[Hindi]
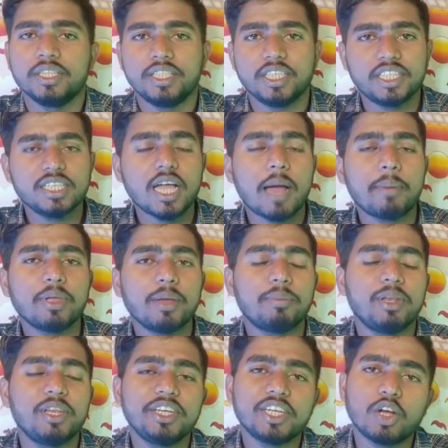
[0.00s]
जैसे आपके
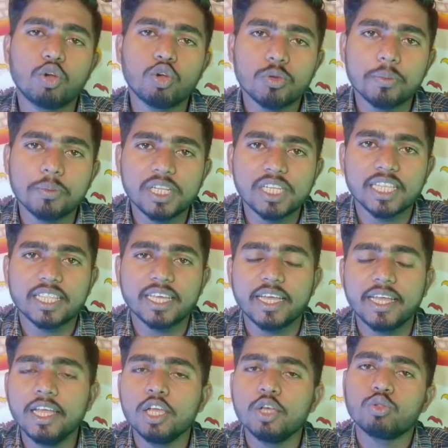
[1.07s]
अफिलिएट अकाउंट में मिल जाता
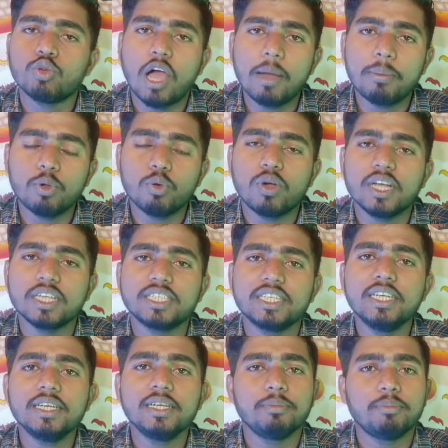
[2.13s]
है तो आप लोग वहाँ
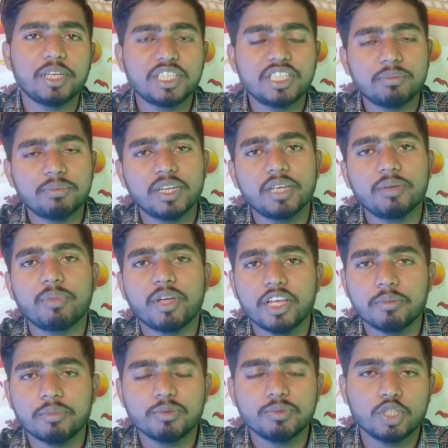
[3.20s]
से पैसे अपने
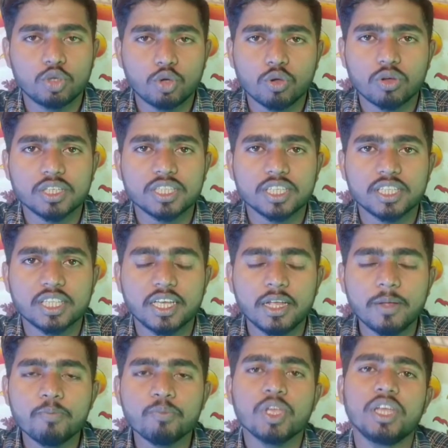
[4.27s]
बैंक में विदड्रॉ कर सकते हैं